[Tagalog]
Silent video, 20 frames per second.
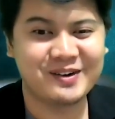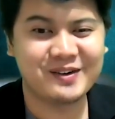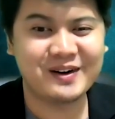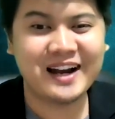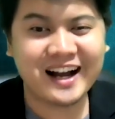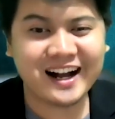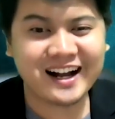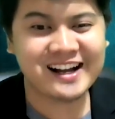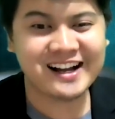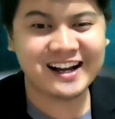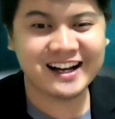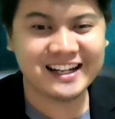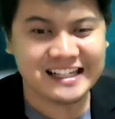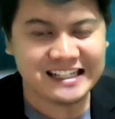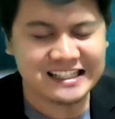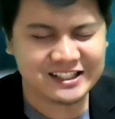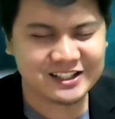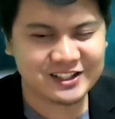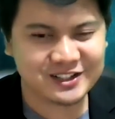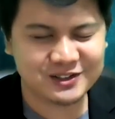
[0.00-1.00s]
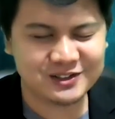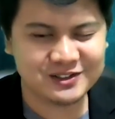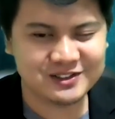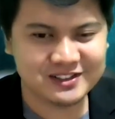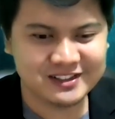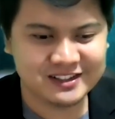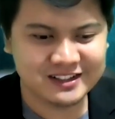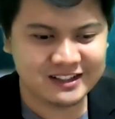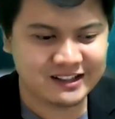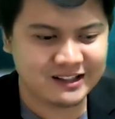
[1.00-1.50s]
wala kang clear goal,
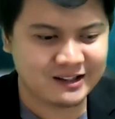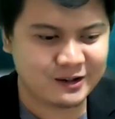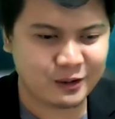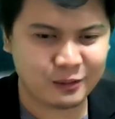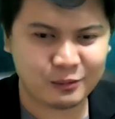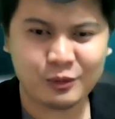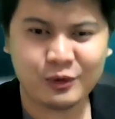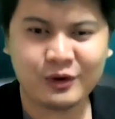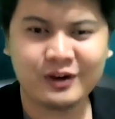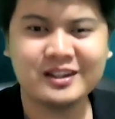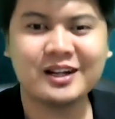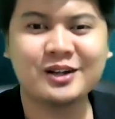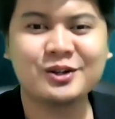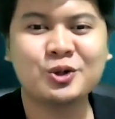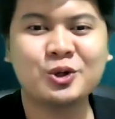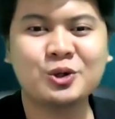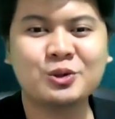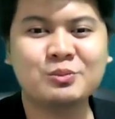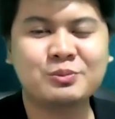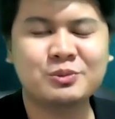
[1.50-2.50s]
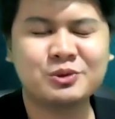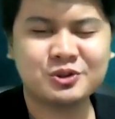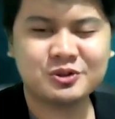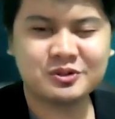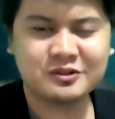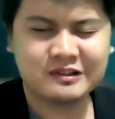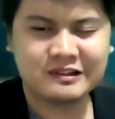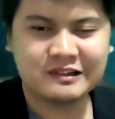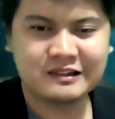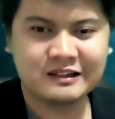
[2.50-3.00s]
kumuha ng notebook,
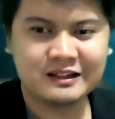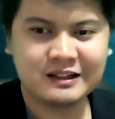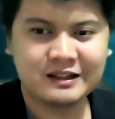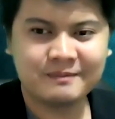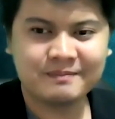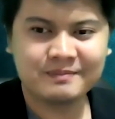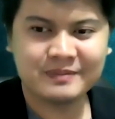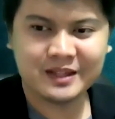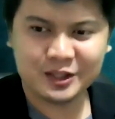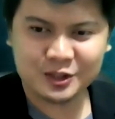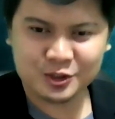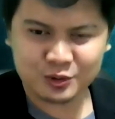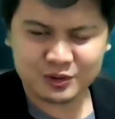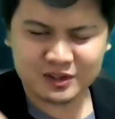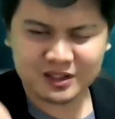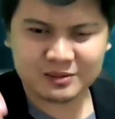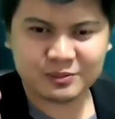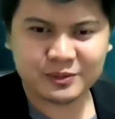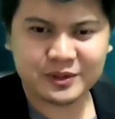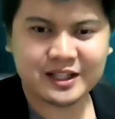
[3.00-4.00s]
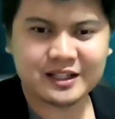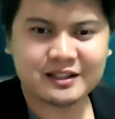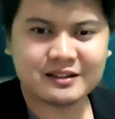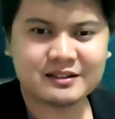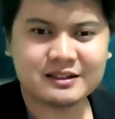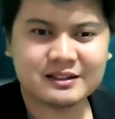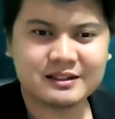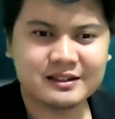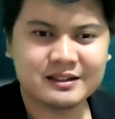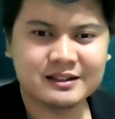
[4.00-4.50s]
isulat mo yan
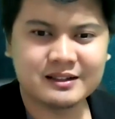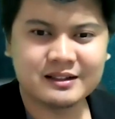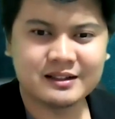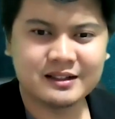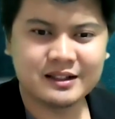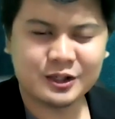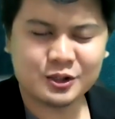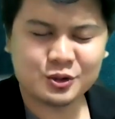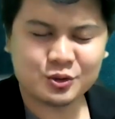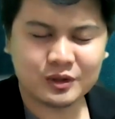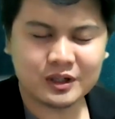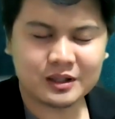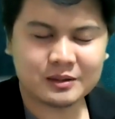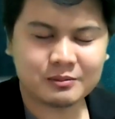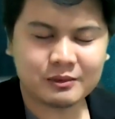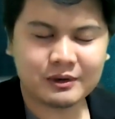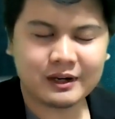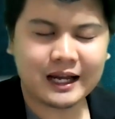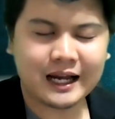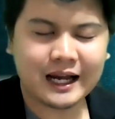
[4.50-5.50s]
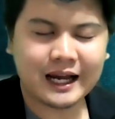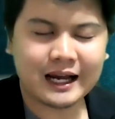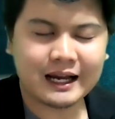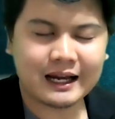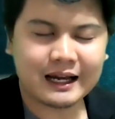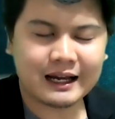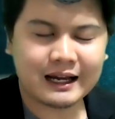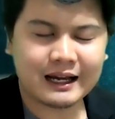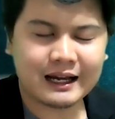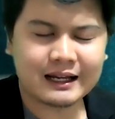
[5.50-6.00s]
Sulat mo
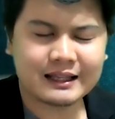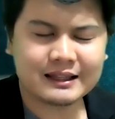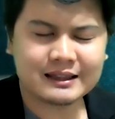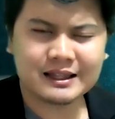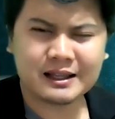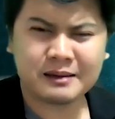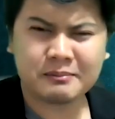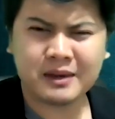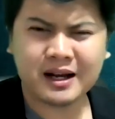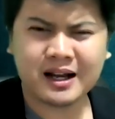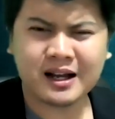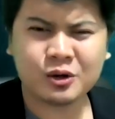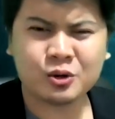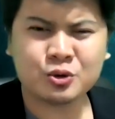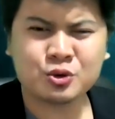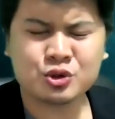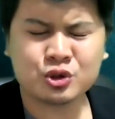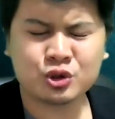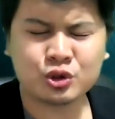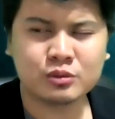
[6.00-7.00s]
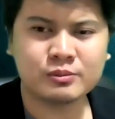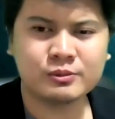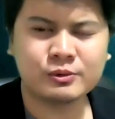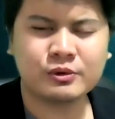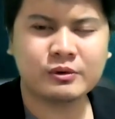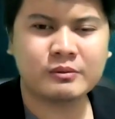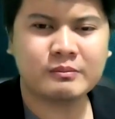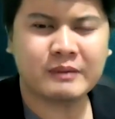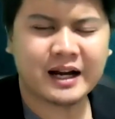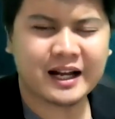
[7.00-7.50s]
lahat ng mga gusto
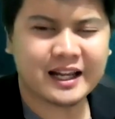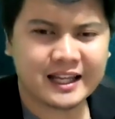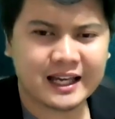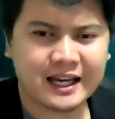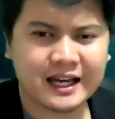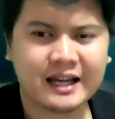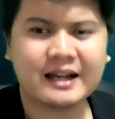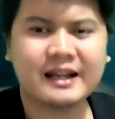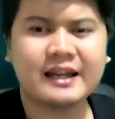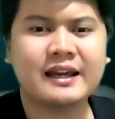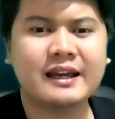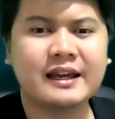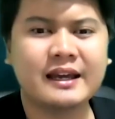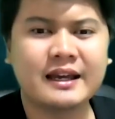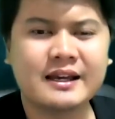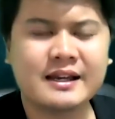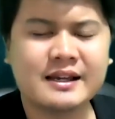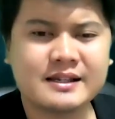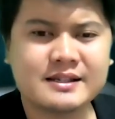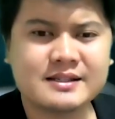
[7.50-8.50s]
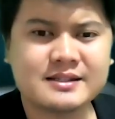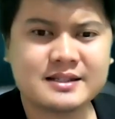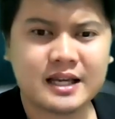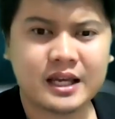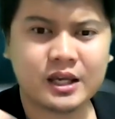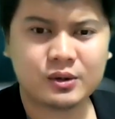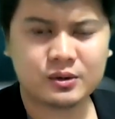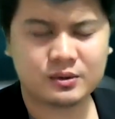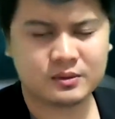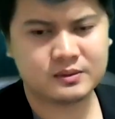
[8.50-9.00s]
mong mangyari sa iyo.